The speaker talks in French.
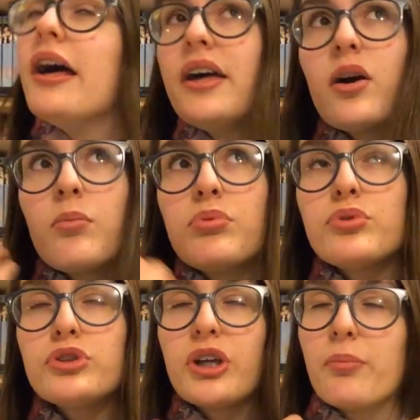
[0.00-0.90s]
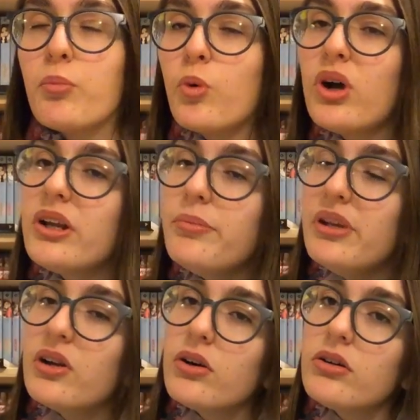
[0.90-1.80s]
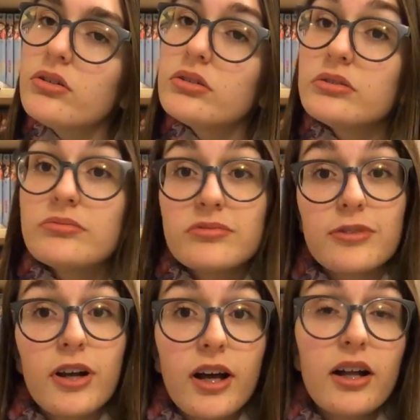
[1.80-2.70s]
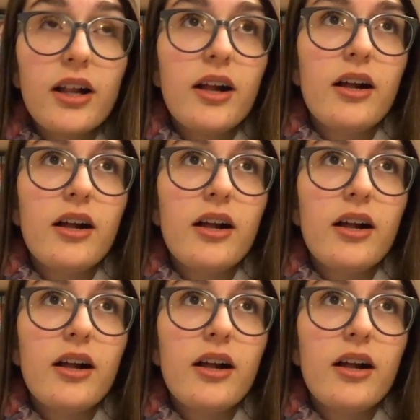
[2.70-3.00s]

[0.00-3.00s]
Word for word: et en plus j'aime moins les bilans. Voilà.